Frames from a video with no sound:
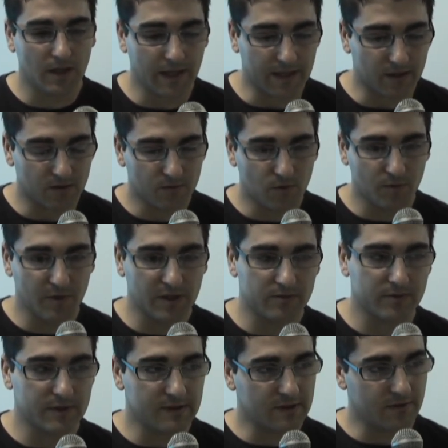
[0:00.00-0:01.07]
É, no
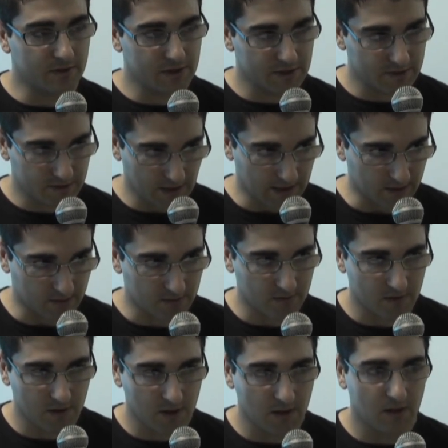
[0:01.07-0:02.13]
momento eles são
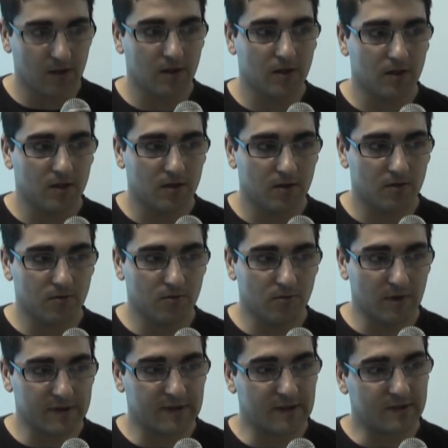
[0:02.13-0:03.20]
indiciados.
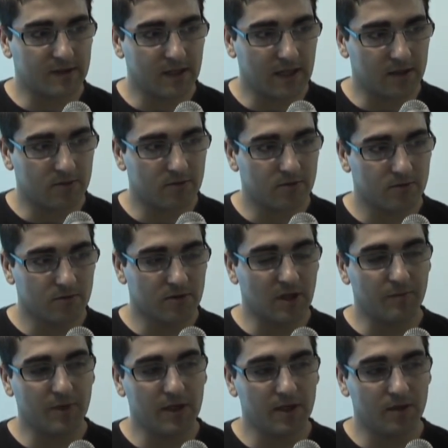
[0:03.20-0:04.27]
O assassinato do
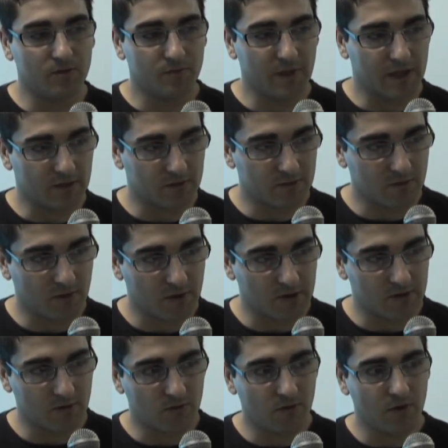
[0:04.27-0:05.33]
tabelião Humberto
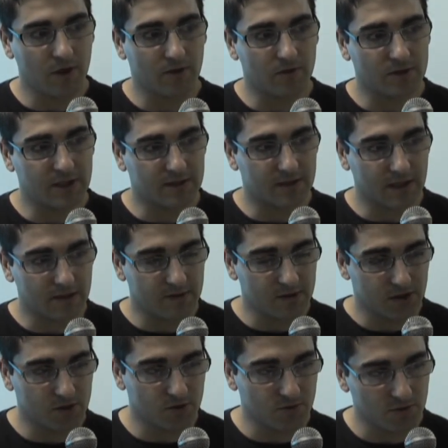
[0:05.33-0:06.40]
Scos ocorreu no dia 13
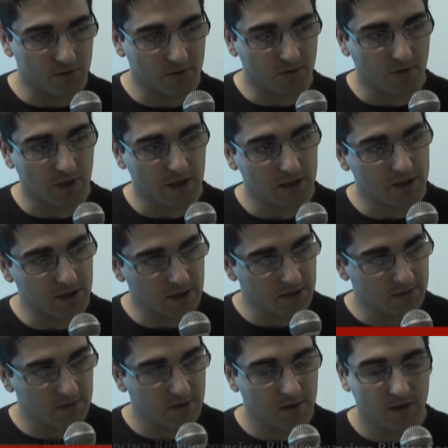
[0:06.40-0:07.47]
de julho do corrente
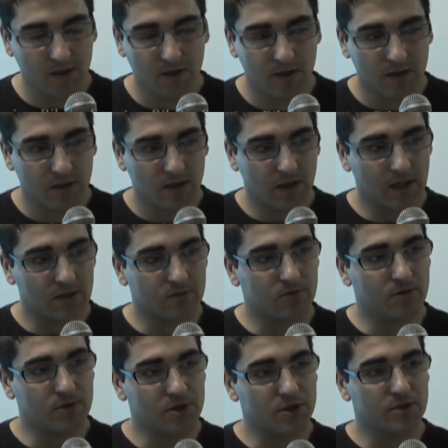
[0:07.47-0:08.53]
ano. Ato
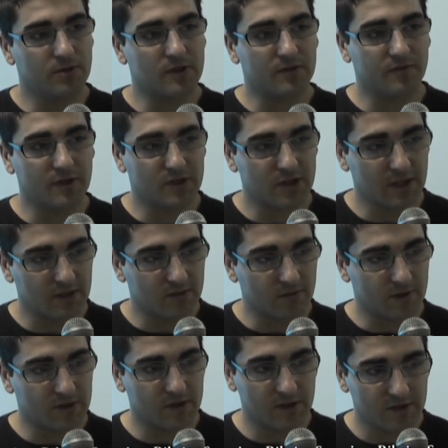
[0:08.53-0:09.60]
contínuo, as
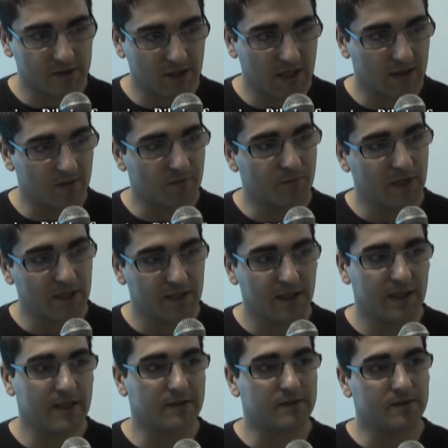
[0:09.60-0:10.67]
investigações iniciaram pela
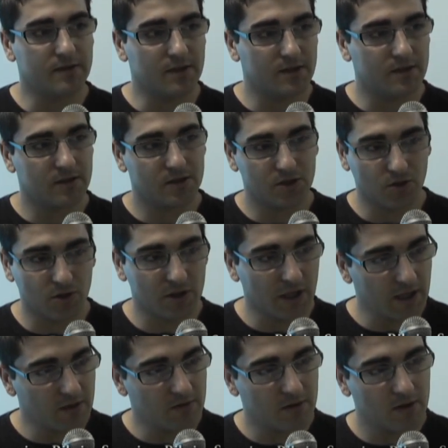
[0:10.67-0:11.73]
delegacia de
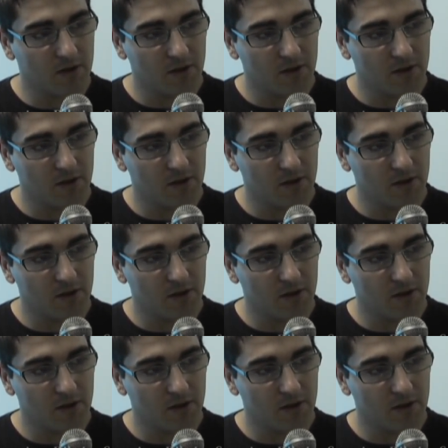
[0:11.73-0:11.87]
rodeio.